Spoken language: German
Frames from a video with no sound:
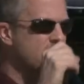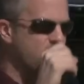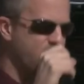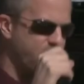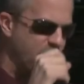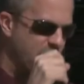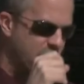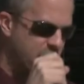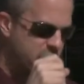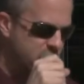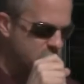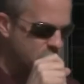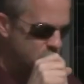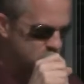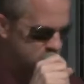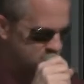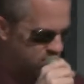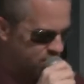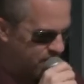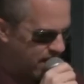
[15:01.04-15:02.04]
angefangen
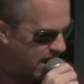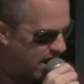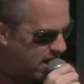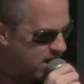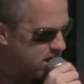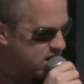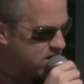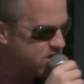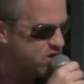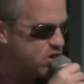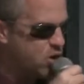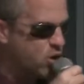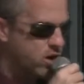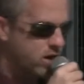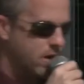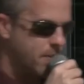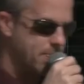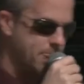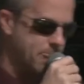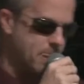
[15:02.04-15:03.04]
und zwar in
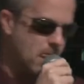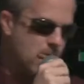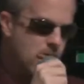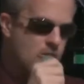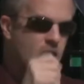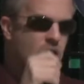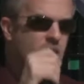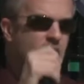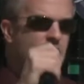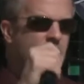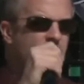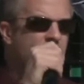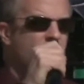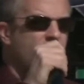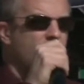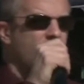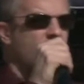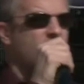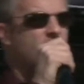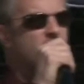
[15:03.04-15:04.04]
Syrien.
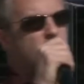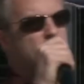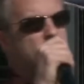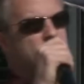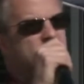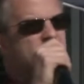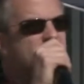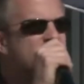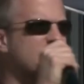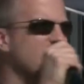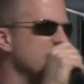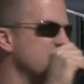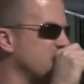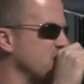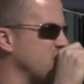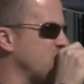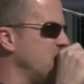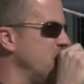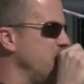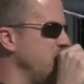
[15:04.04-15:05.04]
Ähm, nicht ganz
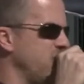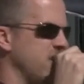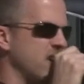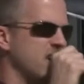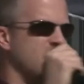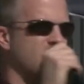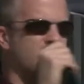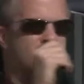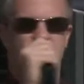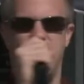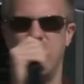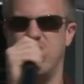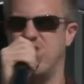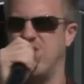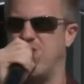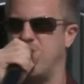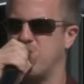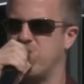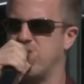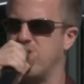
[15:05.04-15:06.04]
so schlimm wie äh,
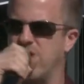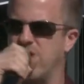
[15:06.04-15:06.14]
Hitler im